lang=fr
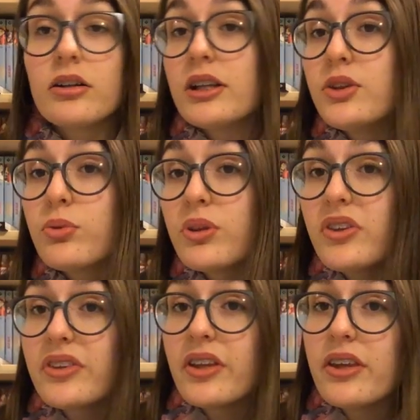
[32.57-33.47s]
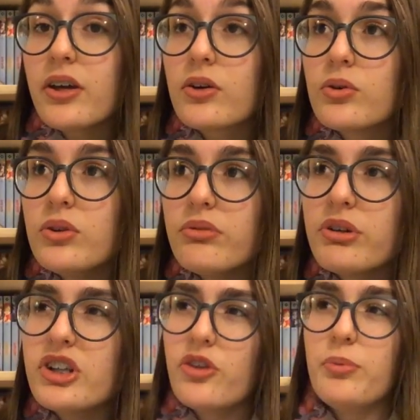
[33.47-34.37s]
les tourner, c'est-à-dire que des
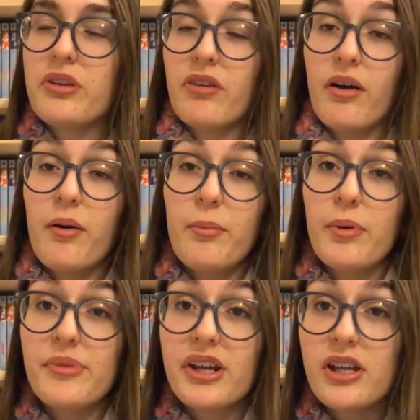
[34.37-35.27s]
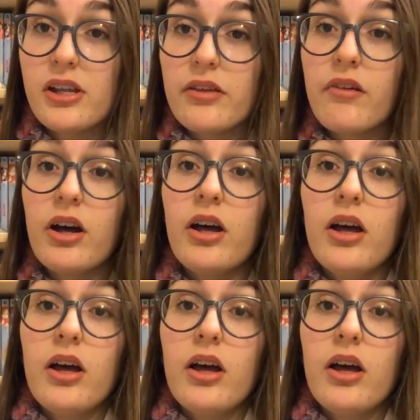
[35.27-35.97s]
fois j'explique vraiment pas bien les livres.